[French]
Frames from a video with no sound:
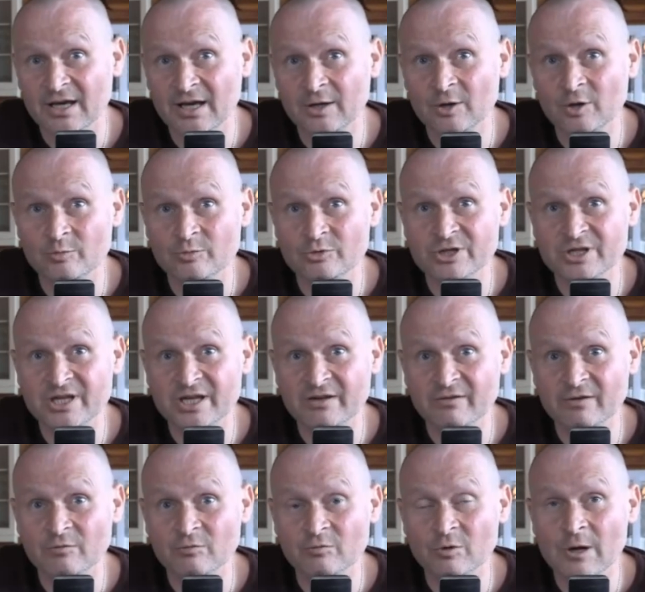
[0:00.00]
à communiquer
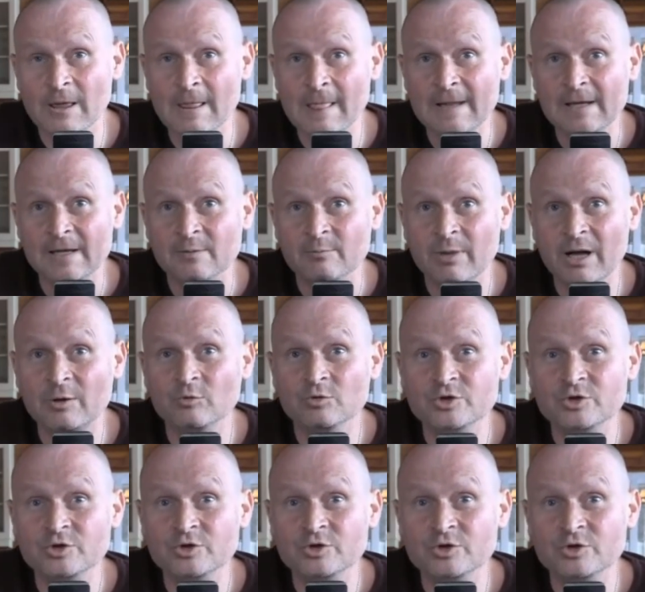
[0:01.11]
avec vous. Par contre...